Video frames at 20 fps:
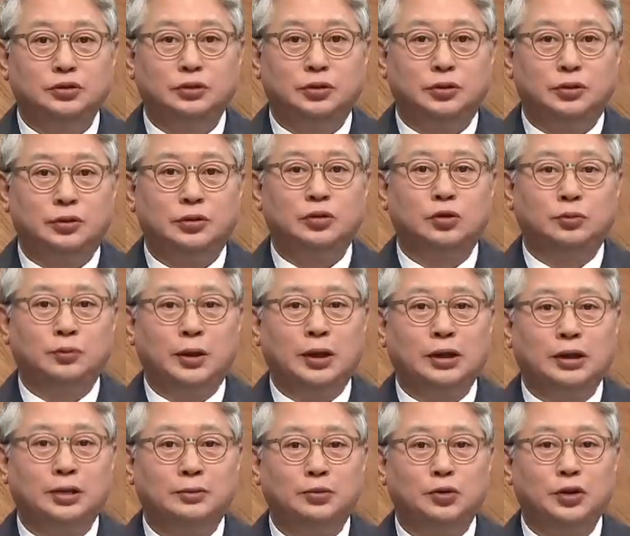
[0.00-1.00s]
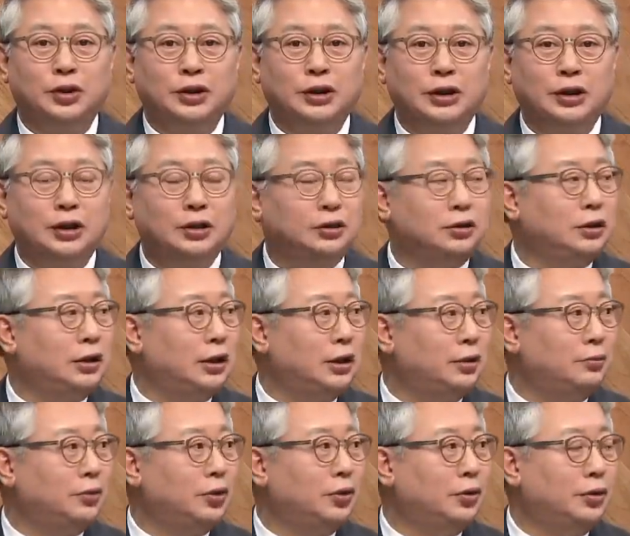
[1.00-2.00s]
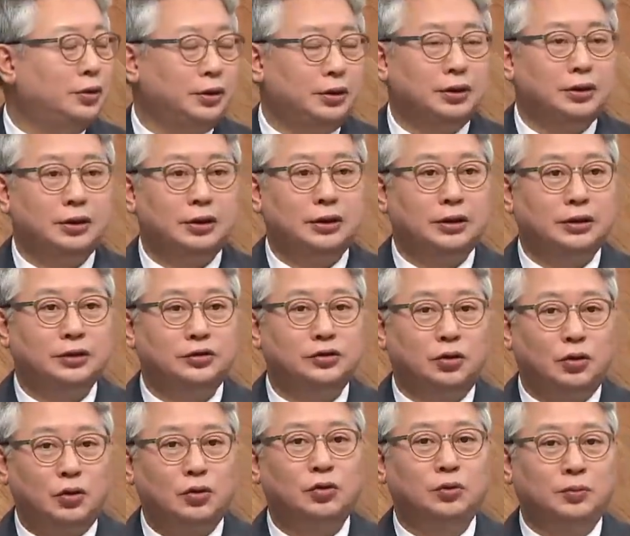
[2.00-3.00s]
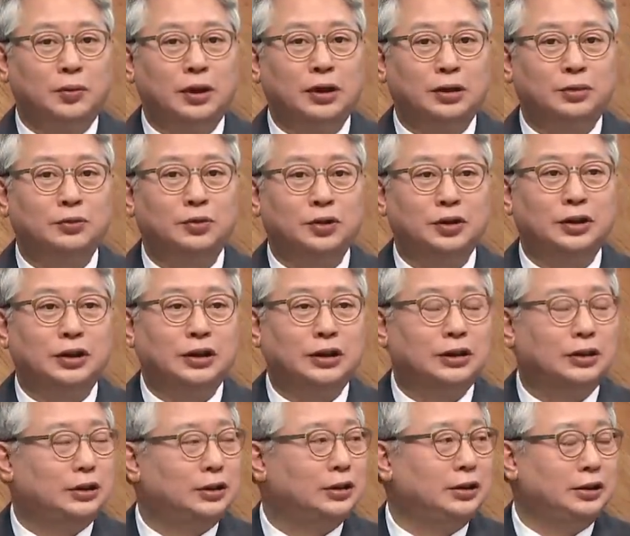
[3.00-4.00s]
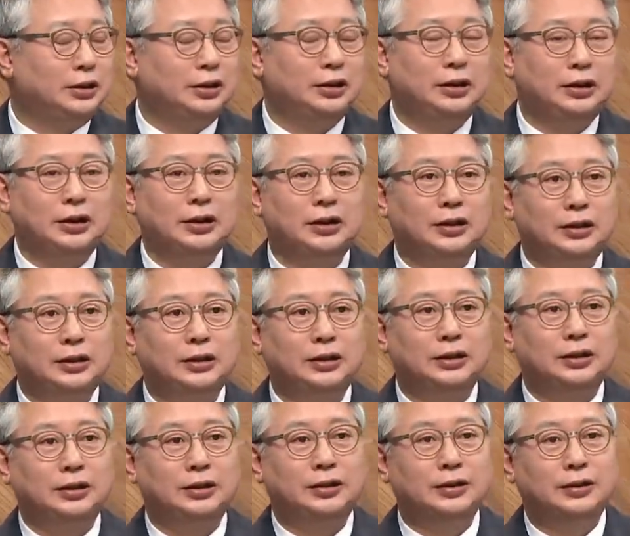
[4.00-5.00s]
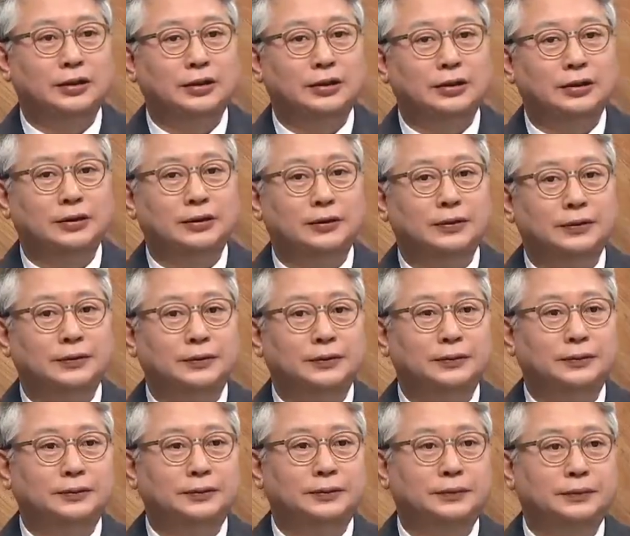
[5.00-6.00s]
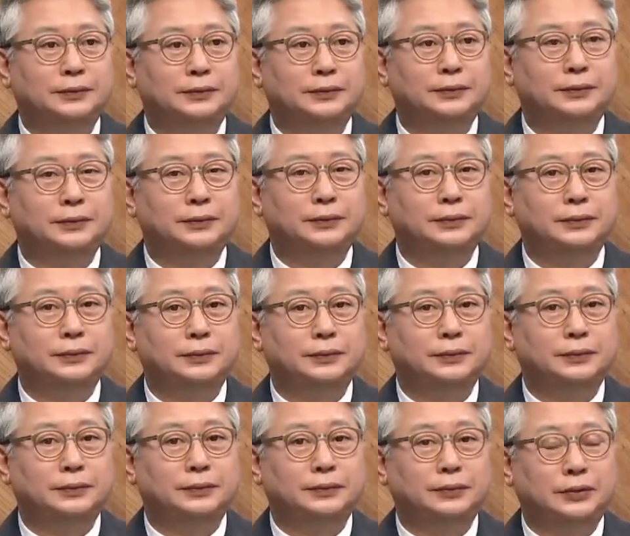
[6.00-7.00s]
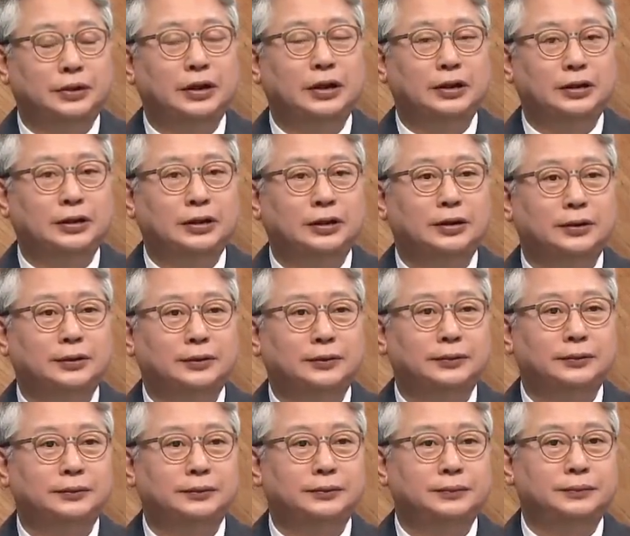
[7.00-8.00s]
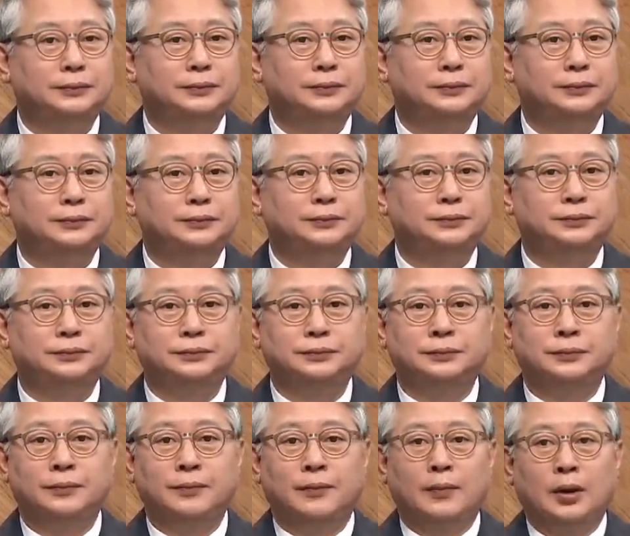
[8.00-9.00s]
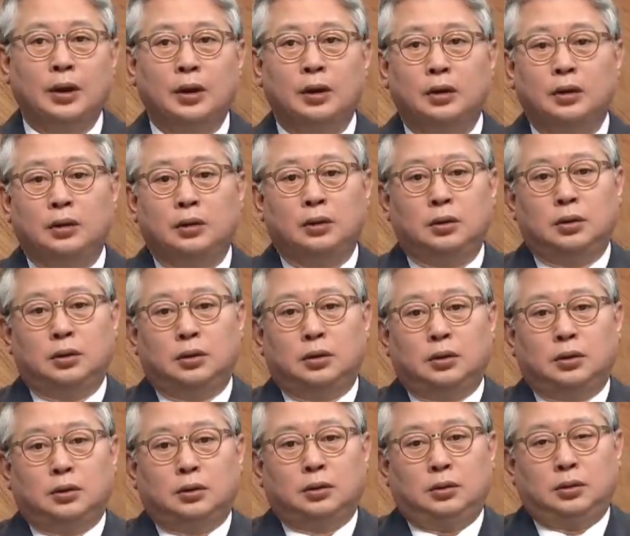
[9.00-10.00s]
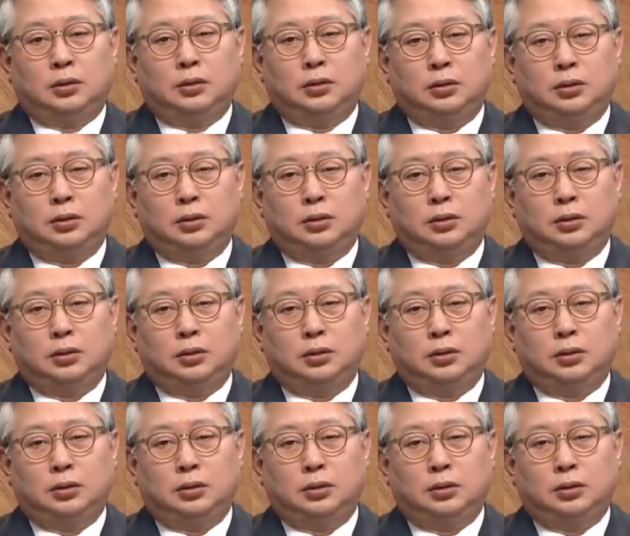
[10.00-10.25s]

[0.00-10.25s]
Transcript: 조금 많아 보이긴 하는데. 많아 보인다. 조금 많아 보인다. 조금 많아 보인다. 100쪽이면 예. 50장이잖아요. 그러면 네. 질문을 한 몇 가지라고 대, 략알 수 있나요?